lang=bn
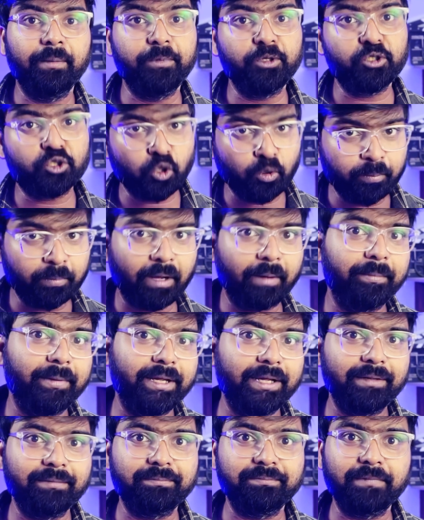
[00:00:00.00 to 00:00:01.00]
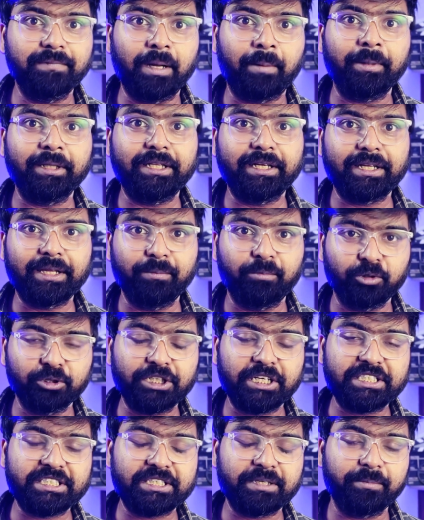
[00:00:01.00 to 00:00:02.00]
ভীষণভাবে আমাদেরকে
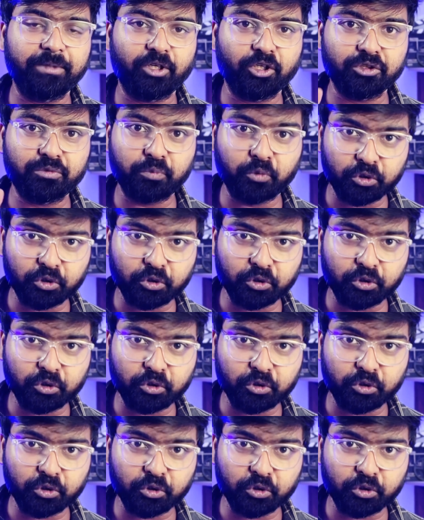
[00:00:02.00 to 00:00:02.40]
বোঝাচ্ছে বিকজ